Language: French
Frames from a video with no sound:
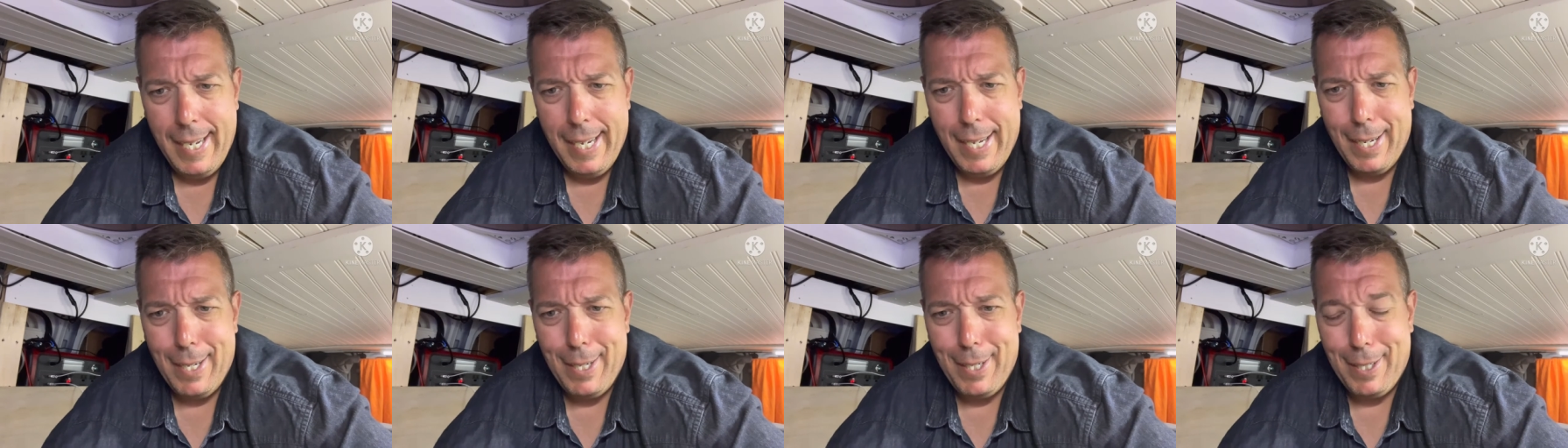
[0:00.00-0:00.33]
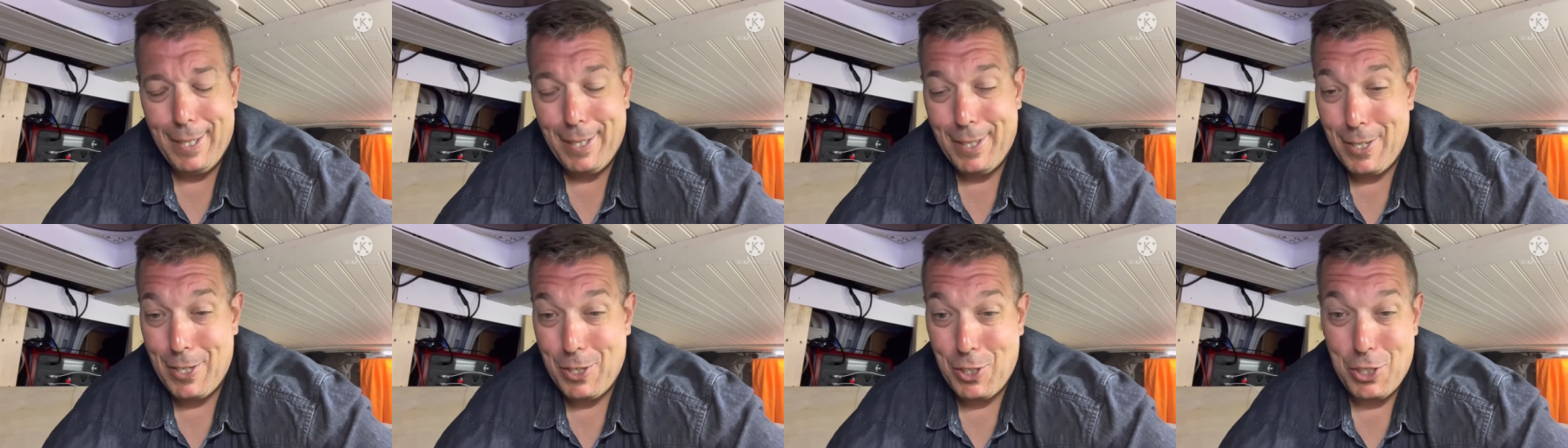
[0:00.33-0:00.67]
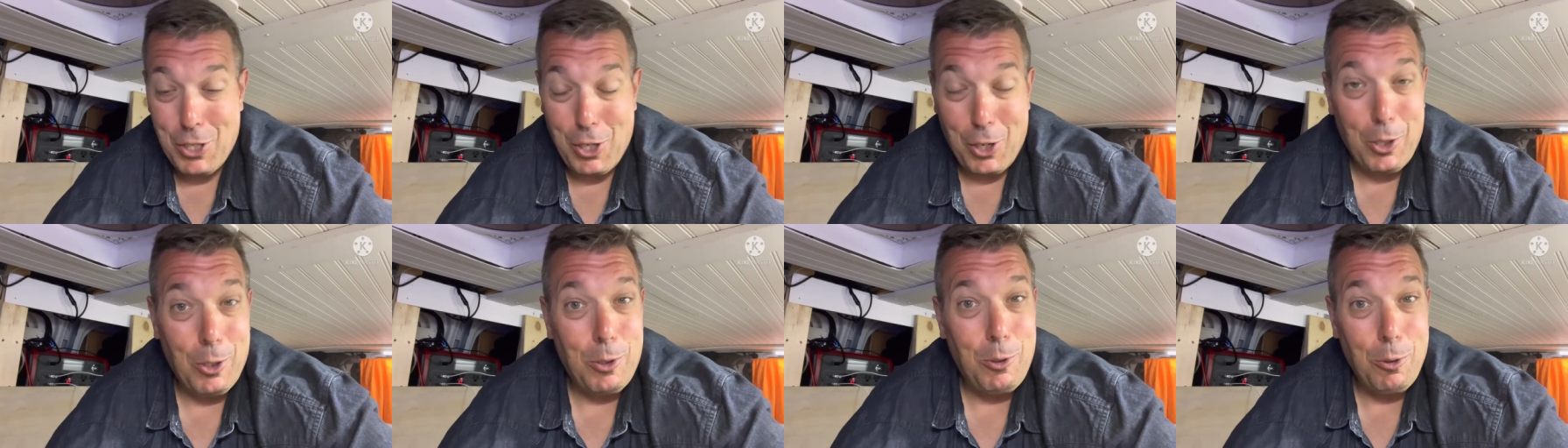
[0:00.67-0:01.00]
Euh,
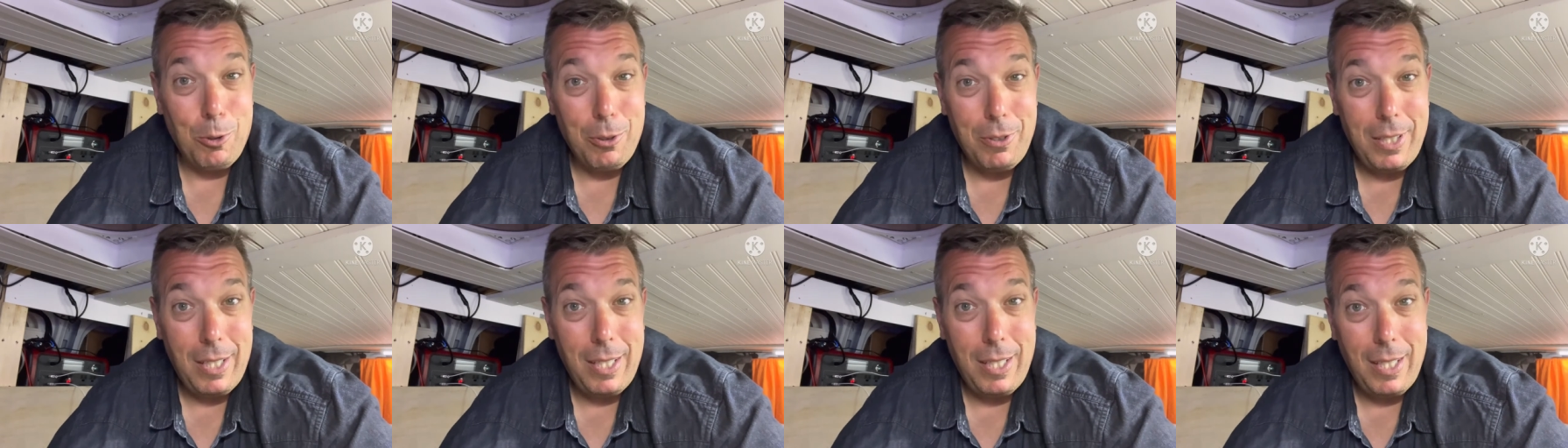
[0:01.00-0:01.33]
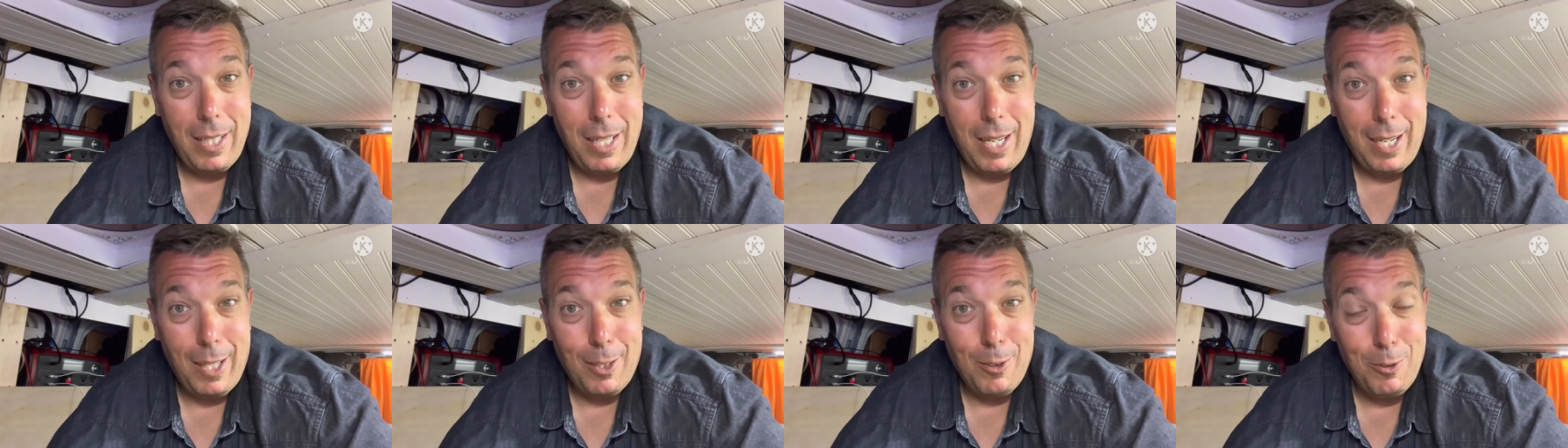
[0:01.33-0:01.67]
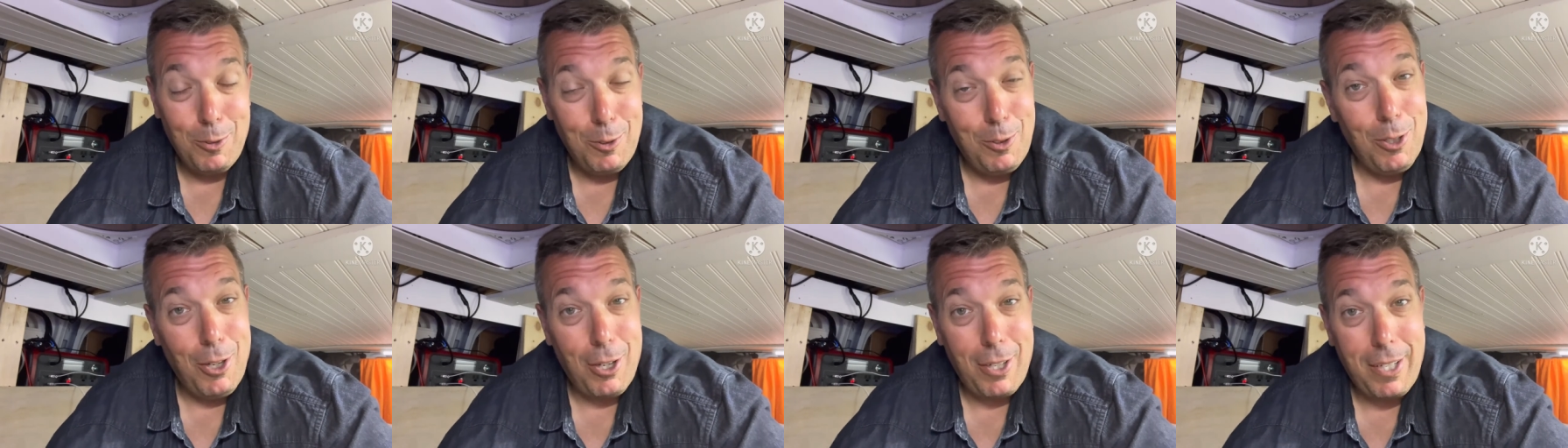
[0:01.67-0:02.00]
j'ai retourné à
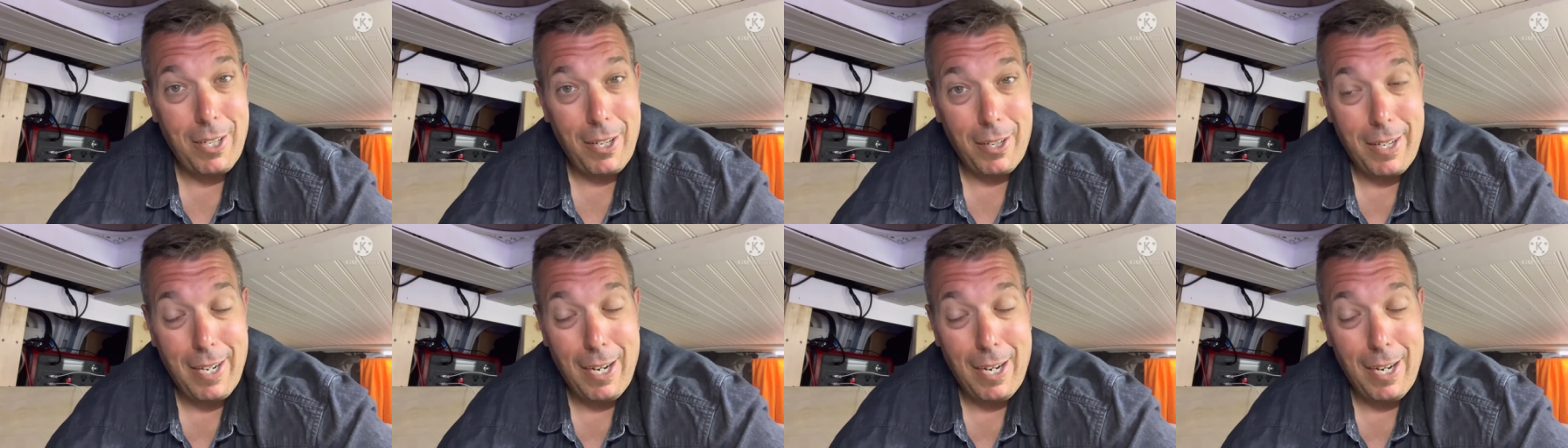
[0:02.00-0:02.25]
New York